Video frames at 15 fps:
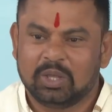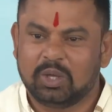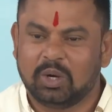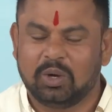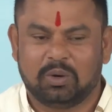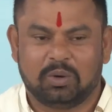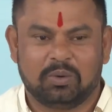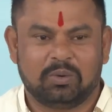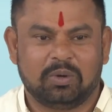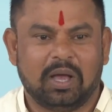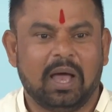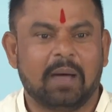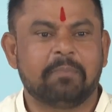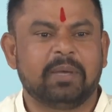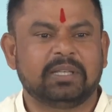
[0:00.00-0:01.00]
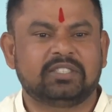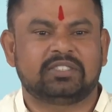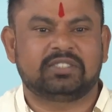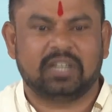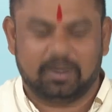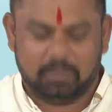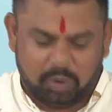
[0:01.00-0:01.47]
तो अब
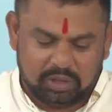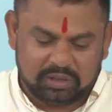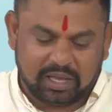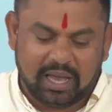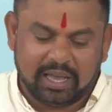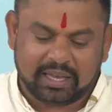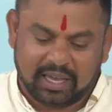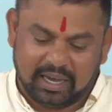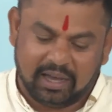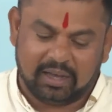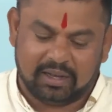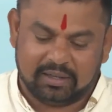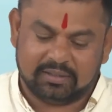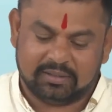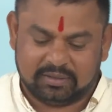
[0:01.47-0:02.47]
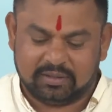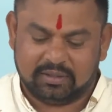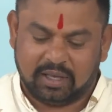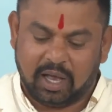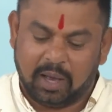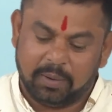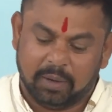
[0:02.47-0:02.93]
मजिस्ट्रेट बोलता है कि हाँ
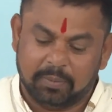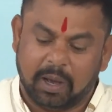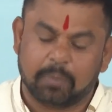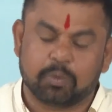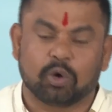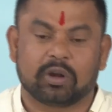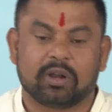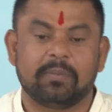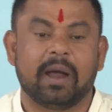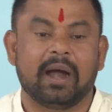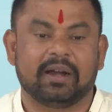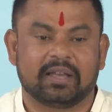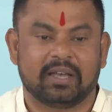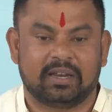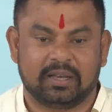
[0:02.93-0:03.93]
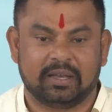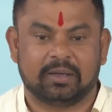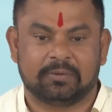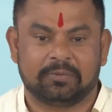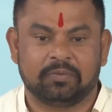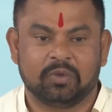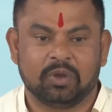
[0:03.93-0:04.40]
अब हम आपको रिमांड करेंगे
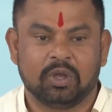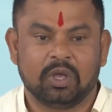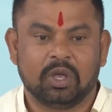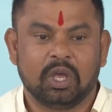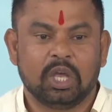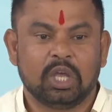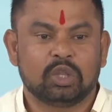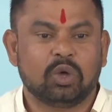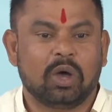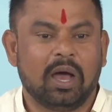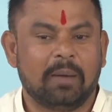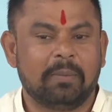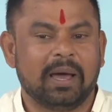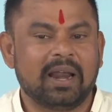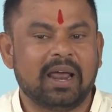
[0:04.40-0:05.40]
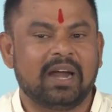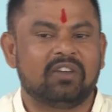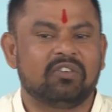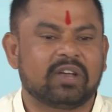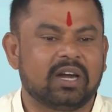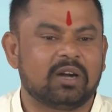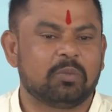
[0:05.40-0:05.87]
तो हमारा
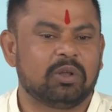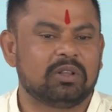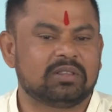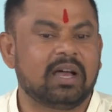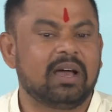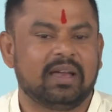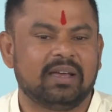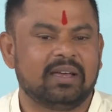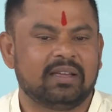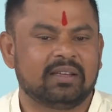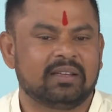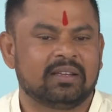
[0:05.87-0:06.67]
एडवोकेट बोलता है